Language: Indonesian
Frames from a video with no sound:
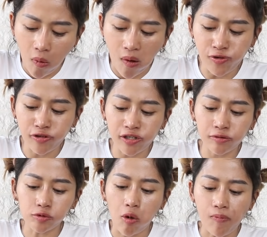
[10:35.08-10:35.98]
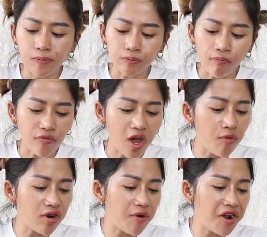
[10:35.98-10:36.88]
Habis kan?
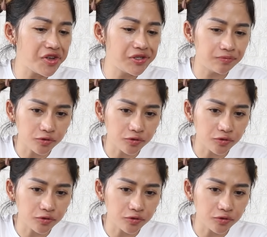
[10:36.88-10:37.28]
Kamu nambah lagi.